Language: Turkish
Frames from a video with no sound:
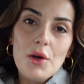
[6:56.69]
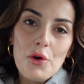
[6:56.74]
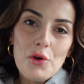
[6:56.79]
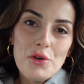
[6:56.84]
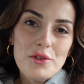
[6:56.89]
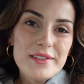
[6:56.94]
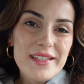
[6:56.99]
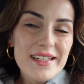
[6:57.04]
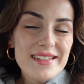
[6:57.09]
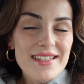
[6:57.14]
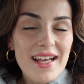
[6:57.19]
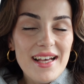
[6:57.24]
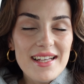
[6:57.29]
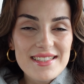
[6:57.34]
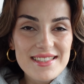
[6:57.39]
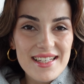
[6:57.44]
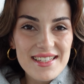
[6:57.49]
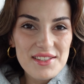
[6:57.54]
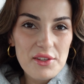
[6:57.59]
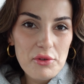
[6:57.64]
O yüzden
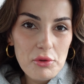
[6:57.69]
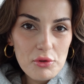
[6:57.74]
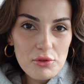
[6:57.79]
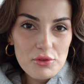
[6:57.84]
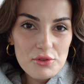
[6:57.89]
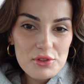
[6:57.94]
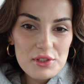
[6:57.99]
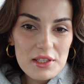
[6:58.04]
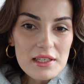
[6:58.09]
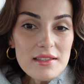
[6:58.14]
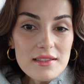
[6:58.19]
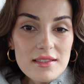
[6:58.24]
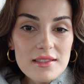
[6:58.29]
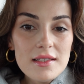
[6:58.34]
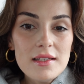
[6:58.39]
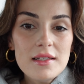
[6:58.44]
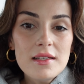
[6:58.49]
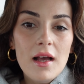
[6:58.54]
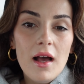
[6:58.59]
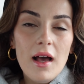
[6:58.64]
hastanede görüşeceğiz.
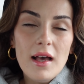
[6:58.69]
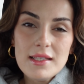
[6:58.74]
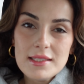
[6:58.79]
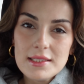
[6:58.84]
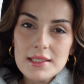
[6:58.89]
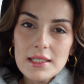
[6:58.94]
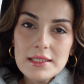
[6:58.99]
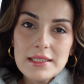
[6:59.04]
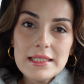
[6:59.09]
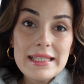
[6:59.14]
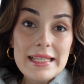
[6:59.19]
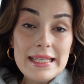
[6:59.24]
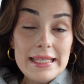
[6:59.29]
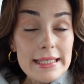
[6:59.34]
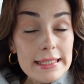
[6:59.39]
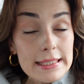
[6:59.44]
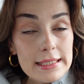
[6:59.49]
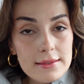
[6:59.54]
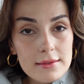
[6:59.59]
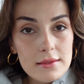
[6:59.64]
Hastanede
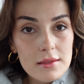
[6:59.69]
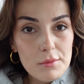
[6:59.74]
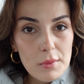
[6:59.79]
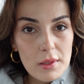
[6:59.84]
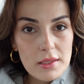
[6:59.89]
ilk gittiğim